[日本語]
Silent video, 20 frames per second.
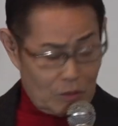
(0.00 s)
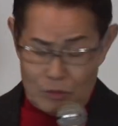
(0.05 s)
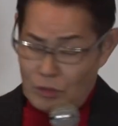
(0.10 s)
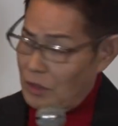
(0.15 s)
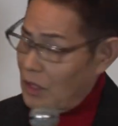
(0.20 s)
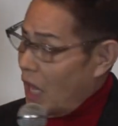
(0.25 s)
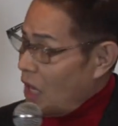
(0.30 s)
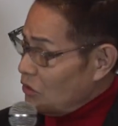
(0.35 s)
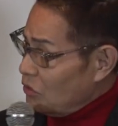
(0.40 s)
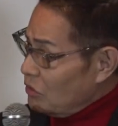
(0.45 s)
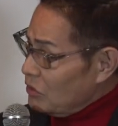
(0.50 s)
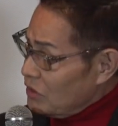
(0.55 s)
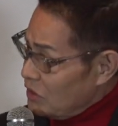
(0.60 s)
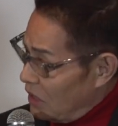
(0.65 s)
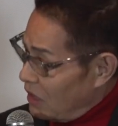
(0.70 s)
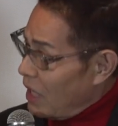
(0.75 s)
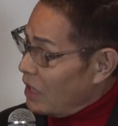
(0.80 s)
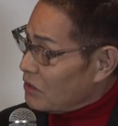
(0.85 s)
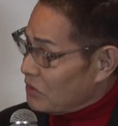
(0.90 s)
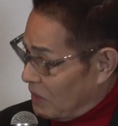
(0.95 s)
うん、泣くん
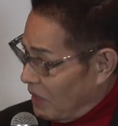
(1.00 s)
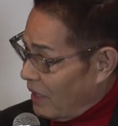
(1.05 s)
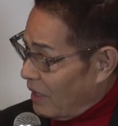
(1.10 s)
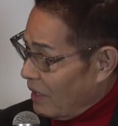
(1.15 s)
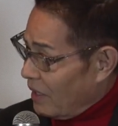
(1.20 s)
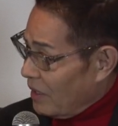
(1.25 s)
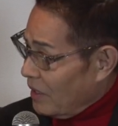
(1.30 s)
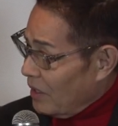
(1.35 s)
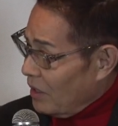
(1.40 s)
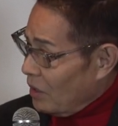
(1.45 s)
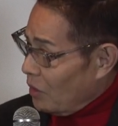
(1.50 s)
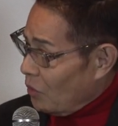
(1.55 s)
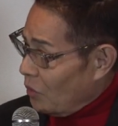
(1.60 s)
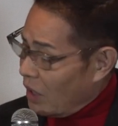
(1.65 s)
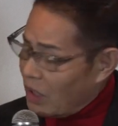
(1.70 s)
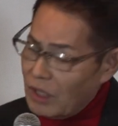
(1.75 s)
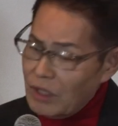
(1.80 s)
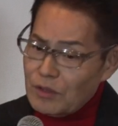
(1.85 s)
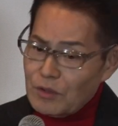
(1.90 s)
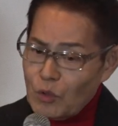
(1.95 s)
じゃなくて、はい、
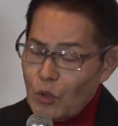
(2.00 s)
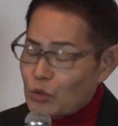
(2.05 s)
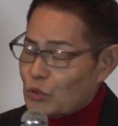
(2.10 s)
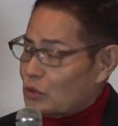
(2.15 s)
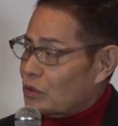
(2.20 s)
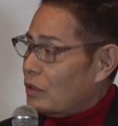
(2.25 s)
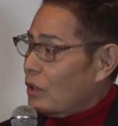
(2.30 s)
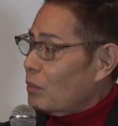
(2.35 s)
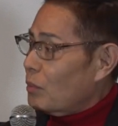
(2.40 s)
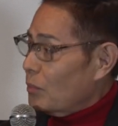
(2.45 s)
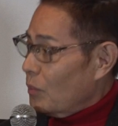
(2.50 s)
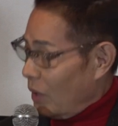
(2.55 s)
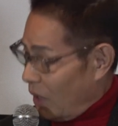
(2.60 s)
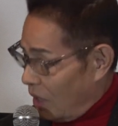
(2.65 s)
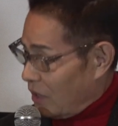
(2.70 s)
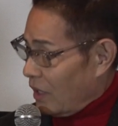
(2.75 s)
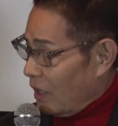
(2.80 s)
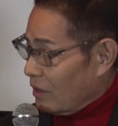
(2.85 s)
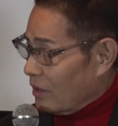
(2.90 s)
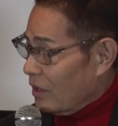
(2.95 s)
笑って送っても
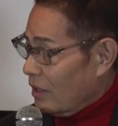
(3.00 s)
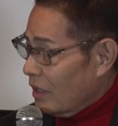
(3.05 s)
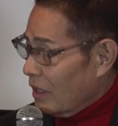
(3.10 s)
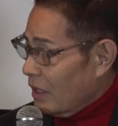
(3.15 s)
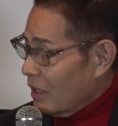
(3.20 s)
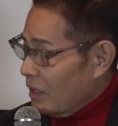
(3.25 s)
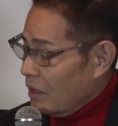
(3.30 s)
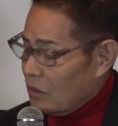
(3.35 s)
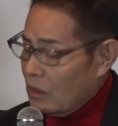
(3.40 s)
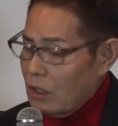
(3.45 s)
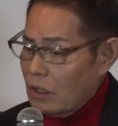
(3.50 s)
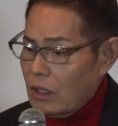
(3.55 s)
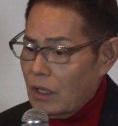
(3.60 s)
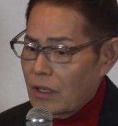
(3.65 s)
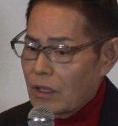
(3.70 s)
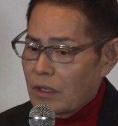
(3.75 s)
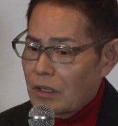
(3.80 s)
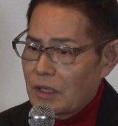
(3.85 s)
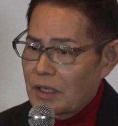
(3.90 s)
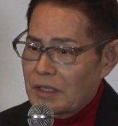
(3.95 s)
らいたい。だか
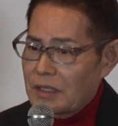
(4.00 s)
ら